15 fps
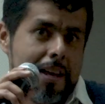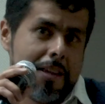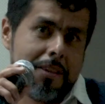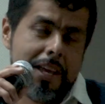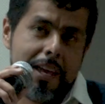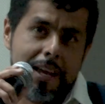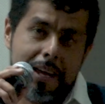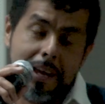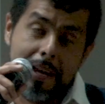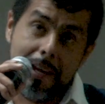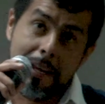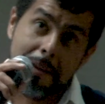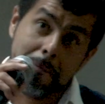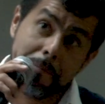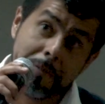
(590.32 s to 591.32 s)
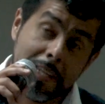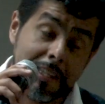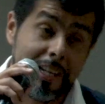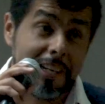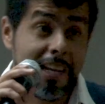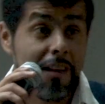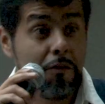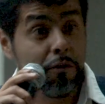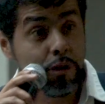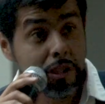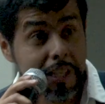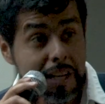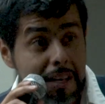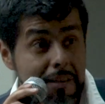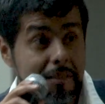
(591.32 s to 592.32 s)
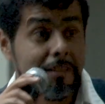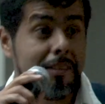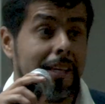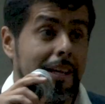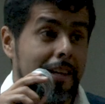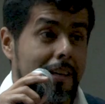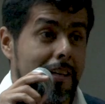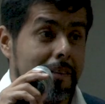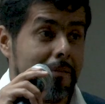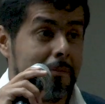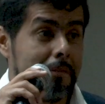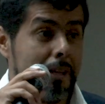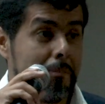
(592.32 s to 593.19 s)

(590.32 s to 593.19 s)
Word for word: de energía fósil, de,